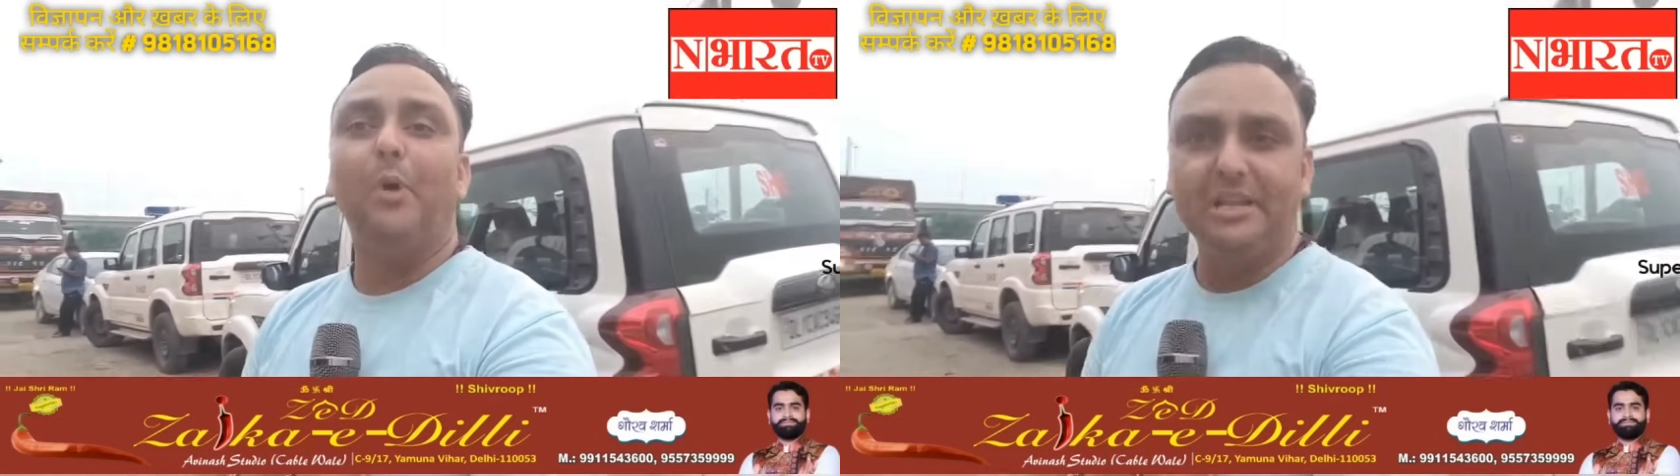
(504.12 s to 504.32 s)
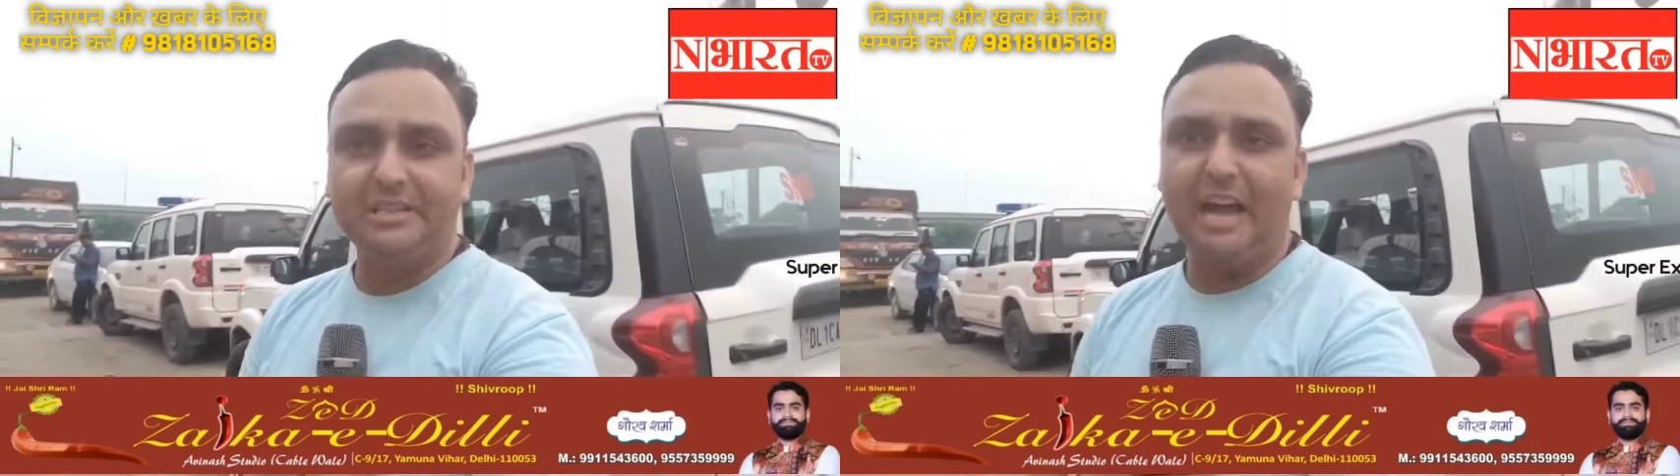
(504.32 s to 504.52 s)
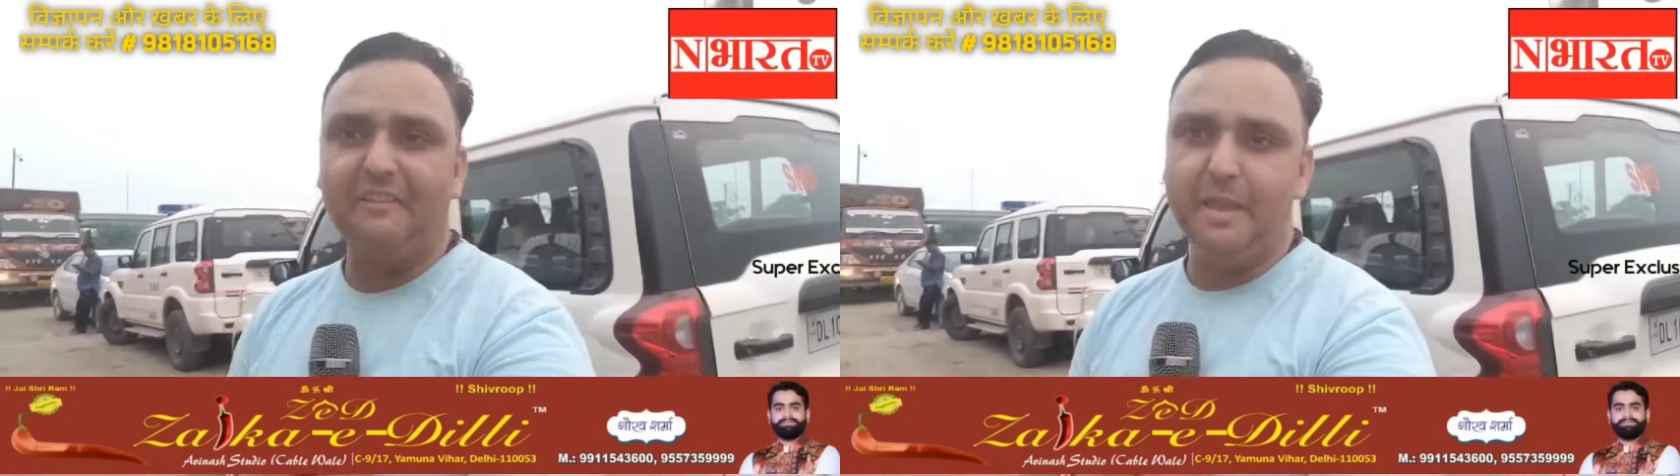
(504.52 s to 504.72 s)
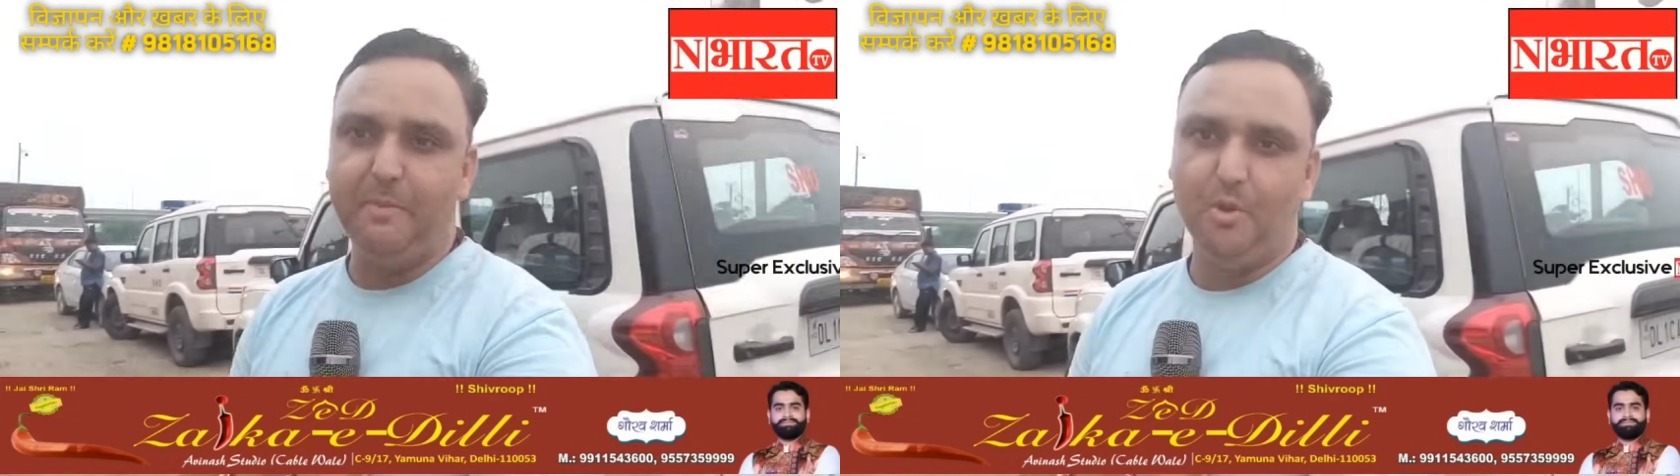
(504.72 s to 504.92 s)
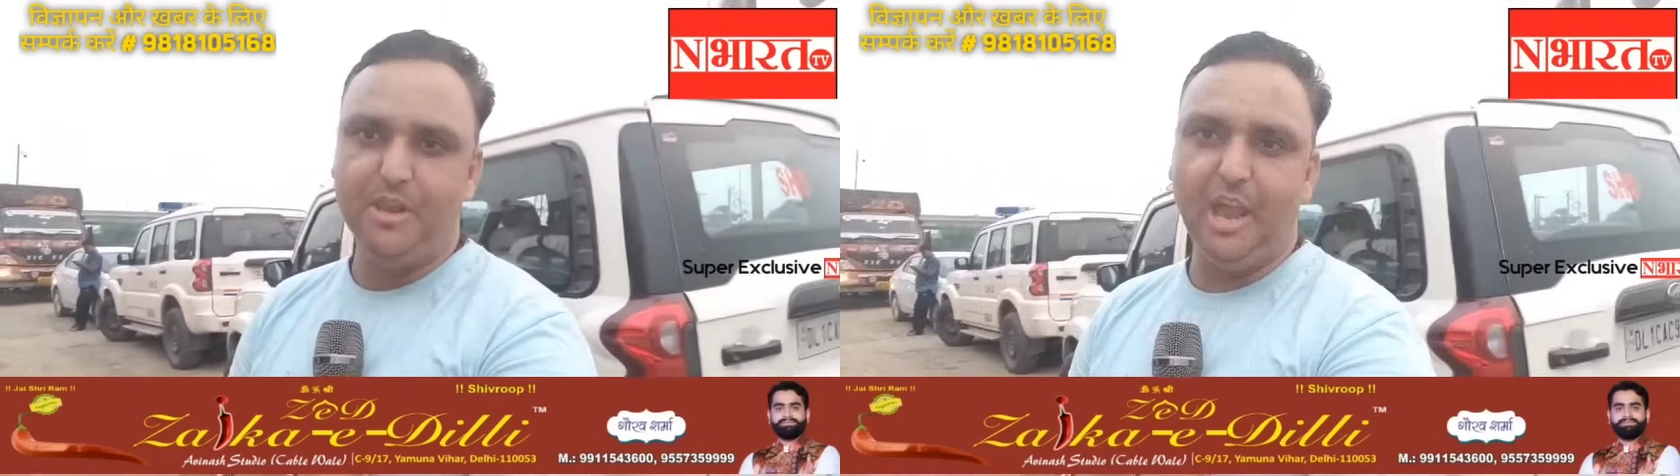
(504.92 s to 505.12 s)
पुलिस
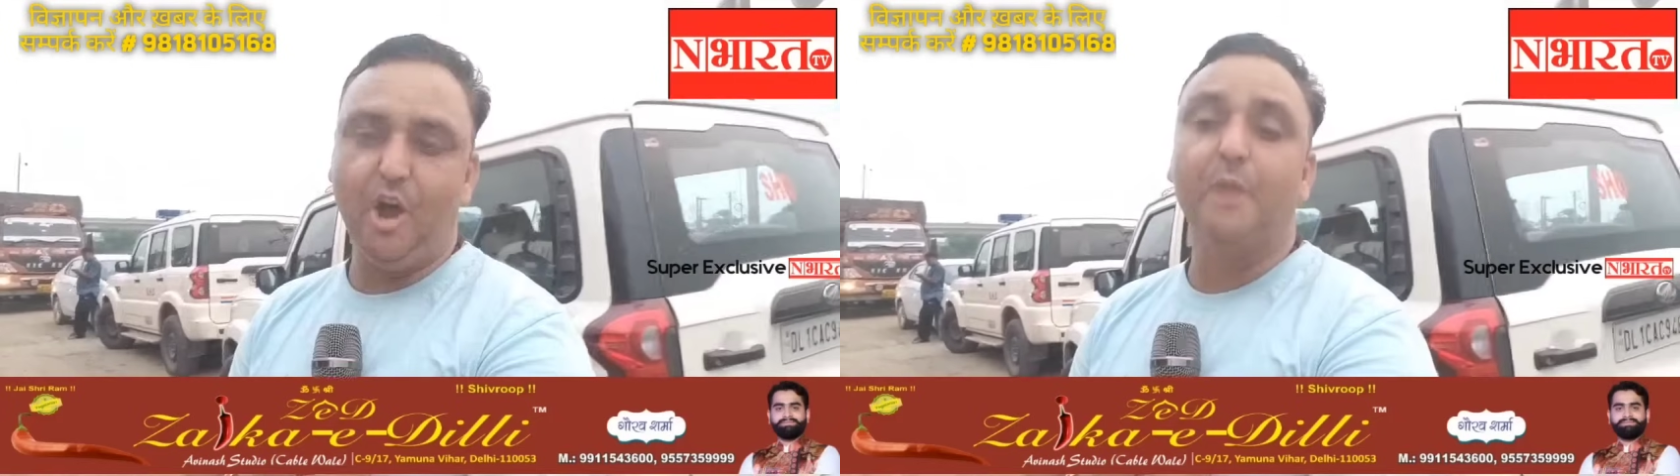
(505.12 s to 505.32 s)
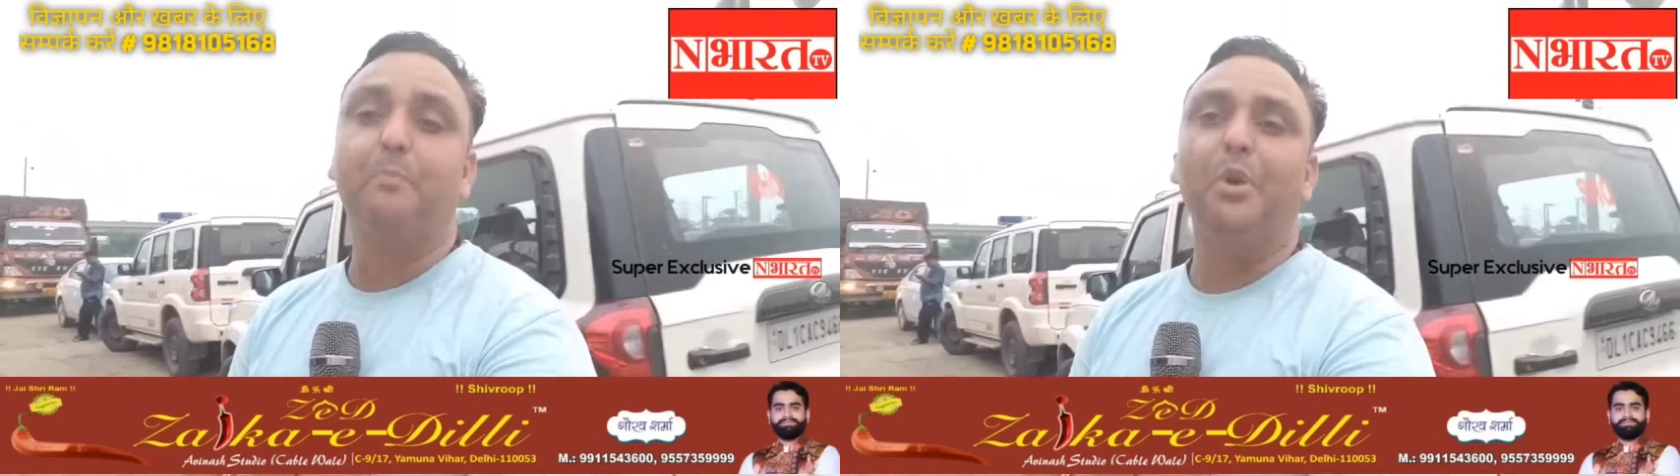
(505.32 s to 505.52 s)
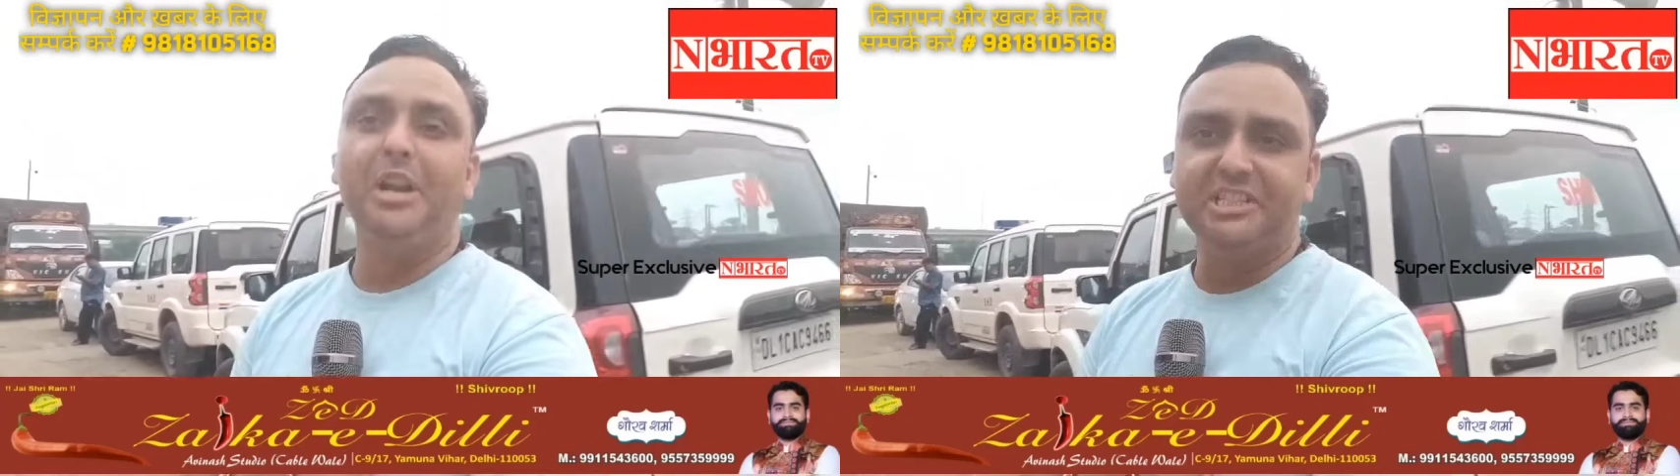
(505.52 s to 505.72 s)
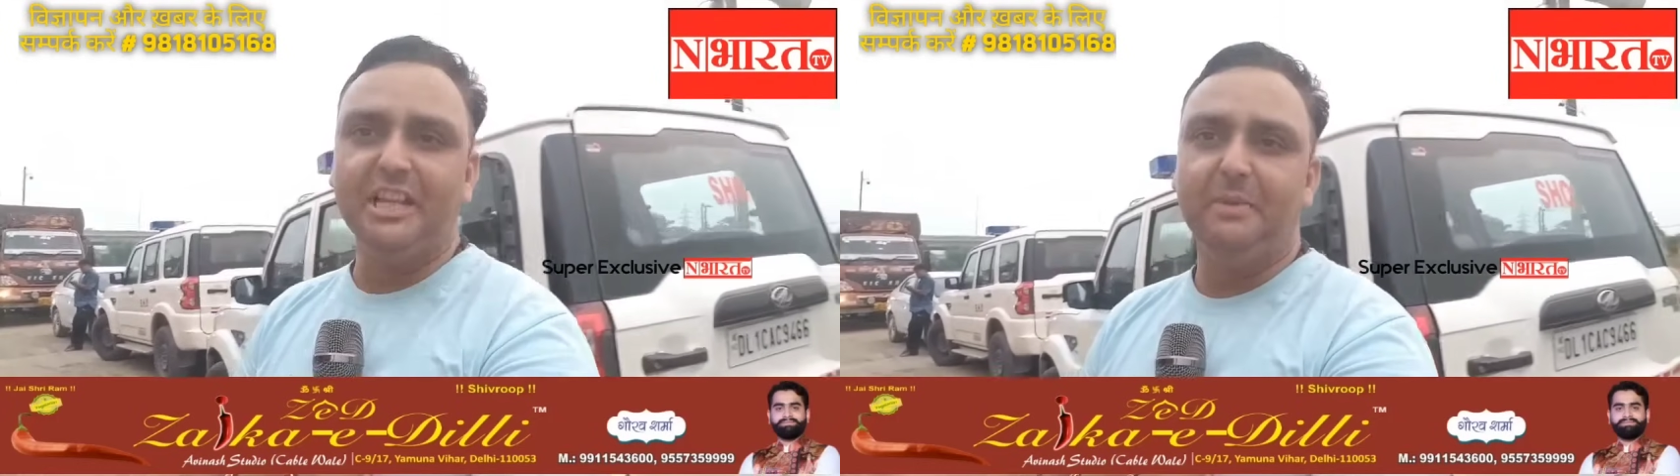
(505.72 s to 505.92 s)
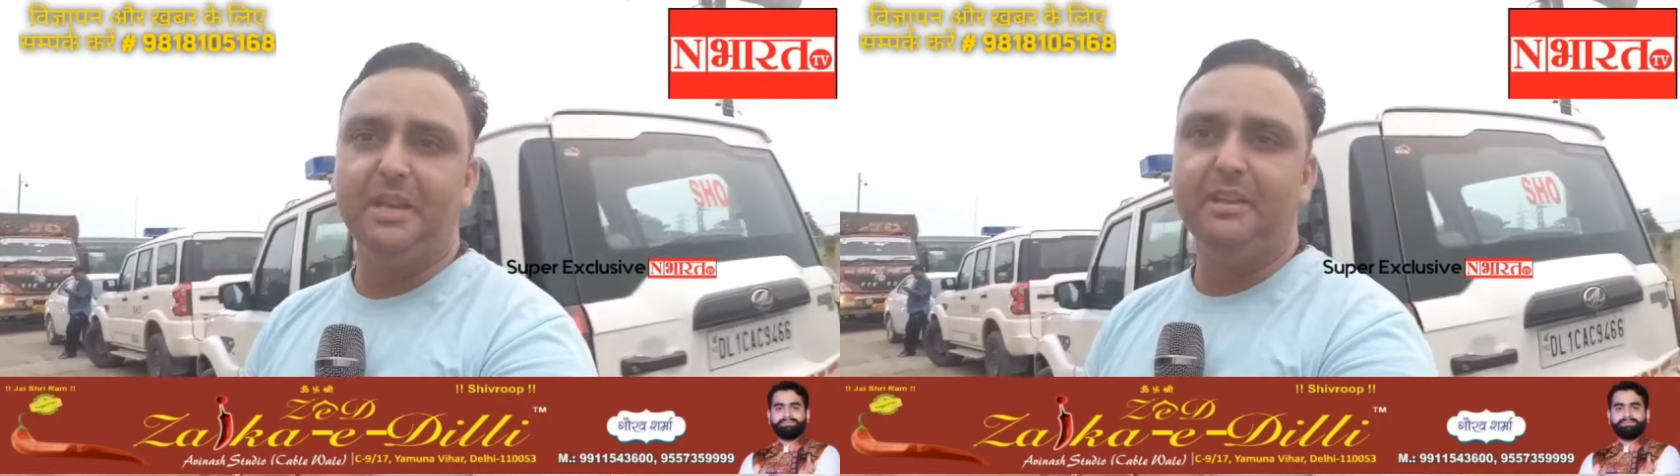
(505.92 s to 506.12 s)
कार्रवाई भी हुई है और
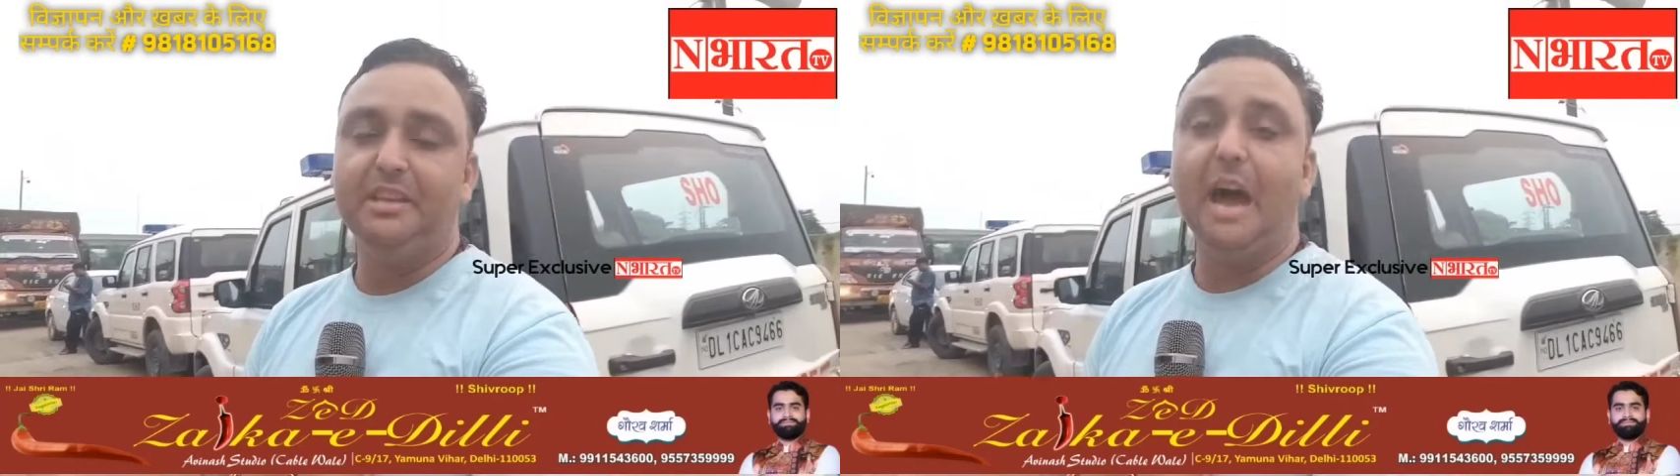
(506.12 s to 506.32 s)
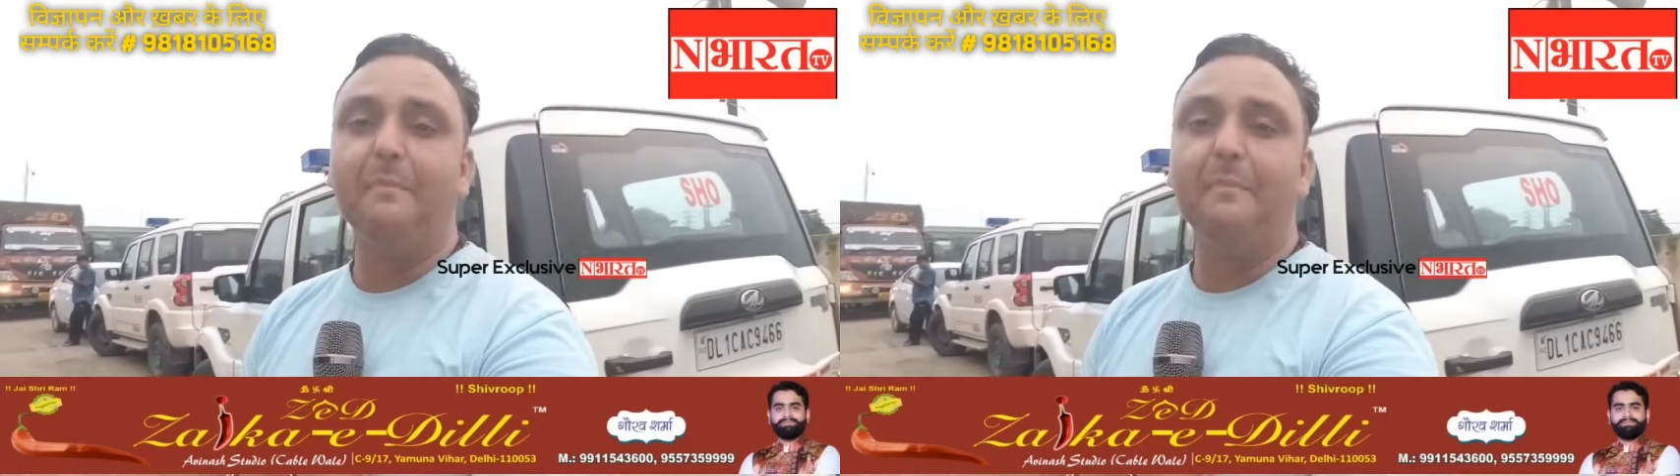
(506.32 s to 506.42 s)
पुलिस ने भी